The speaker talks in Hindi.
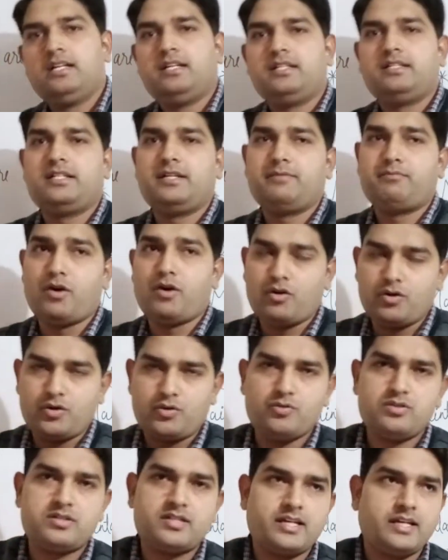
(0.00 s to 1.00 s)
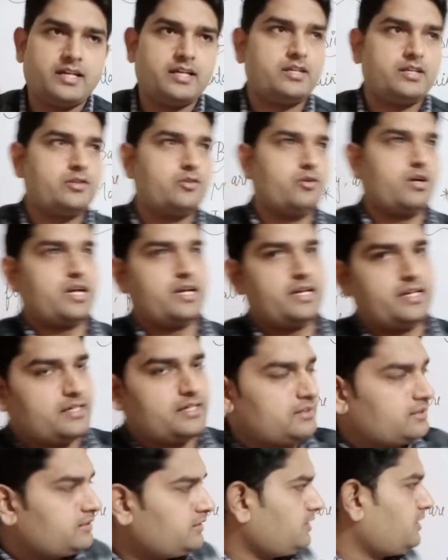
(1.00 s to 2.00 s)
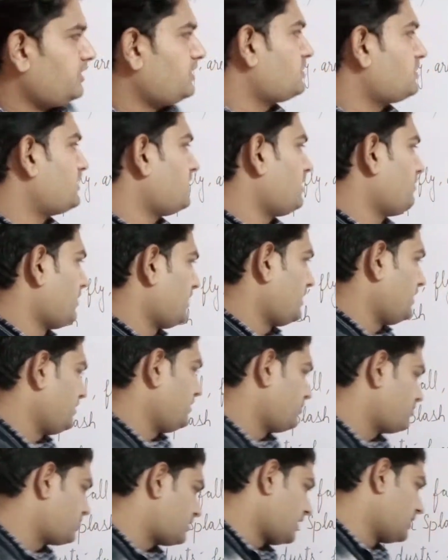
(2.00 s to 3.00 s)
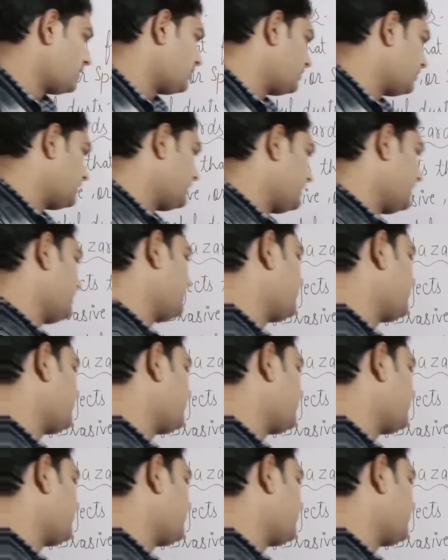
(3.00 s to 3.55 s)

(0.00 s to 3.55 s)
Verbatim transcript: ये पावर टूल्स के द्वारा निकलती हैं इनसे हमारे नुकसान होते हैं